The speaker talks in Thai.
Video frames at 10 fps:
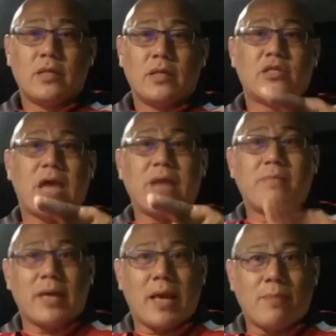ชัด
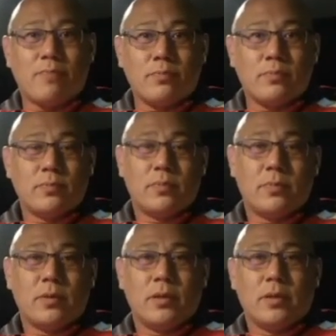ไหมครับ
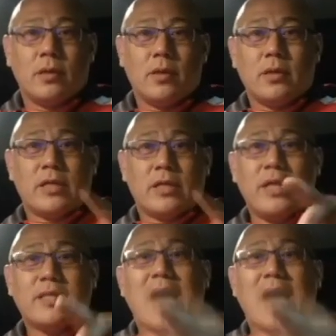เทนี้ตา